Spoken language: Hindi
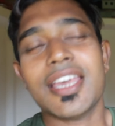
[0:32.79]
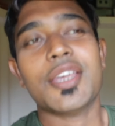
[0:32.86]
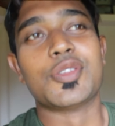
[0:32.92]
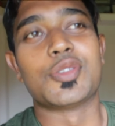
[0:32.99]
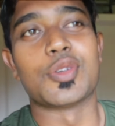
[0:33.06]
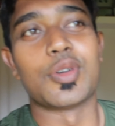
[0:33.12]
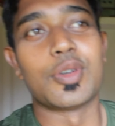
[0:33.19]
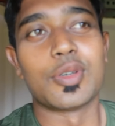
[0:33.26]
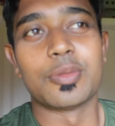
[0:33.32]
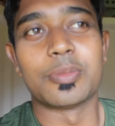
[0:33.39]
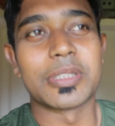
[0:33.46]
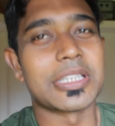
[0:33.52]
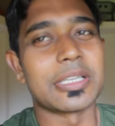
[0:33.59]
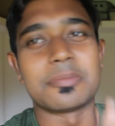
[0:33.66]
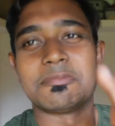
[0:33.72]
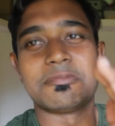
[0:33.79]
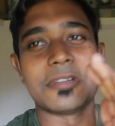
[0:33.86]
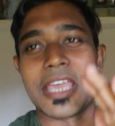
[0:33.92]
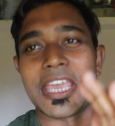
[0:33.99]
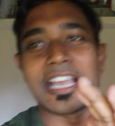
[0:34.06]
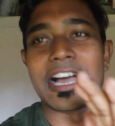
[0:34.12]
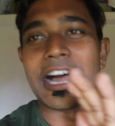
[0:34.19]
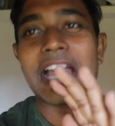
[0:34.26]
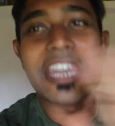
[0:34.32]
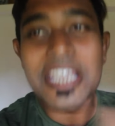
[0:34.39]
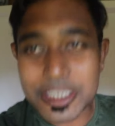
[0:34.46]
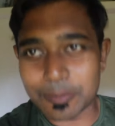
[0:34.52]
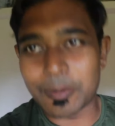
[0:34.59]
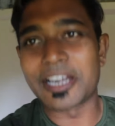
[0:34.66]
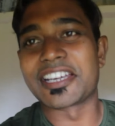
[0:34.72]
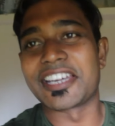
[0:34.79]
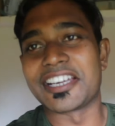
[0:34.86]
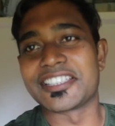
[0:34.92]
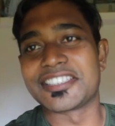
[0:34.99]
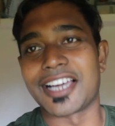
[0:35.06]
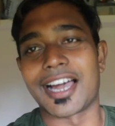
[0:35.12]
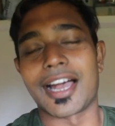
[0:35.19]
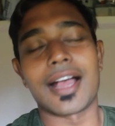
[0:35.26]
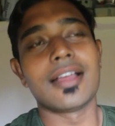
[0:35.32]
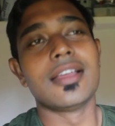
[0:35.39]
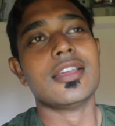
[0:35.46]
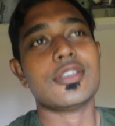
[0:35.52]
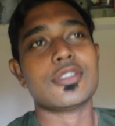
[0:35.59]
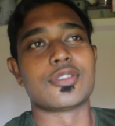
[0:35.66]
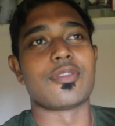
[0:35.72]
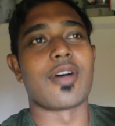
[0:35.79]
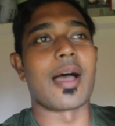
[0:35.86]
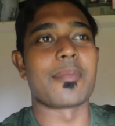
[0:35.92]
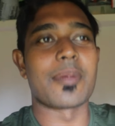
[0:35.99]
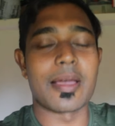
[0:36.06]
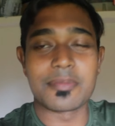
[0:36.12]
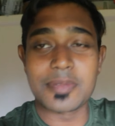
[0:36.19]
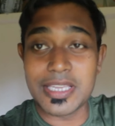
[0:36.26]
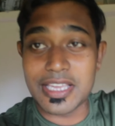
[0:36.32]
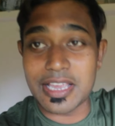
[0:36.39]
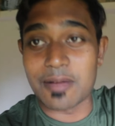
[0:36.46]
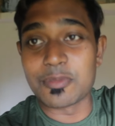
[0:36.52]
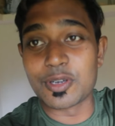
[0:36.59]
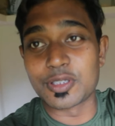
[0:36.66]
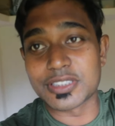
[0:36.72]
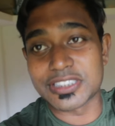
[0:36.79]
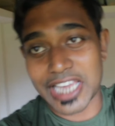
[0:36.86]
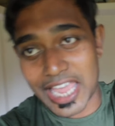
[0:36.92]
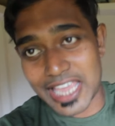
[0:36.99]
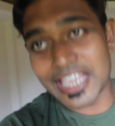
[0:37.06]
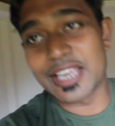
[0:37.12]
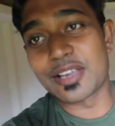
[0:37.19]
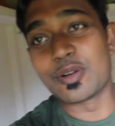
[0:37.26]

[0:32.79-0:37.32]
सो so, मतलब एक अनएक्सपेक्टेड जगह सो so, वहाँ पे अभी हम लोग जाएंगे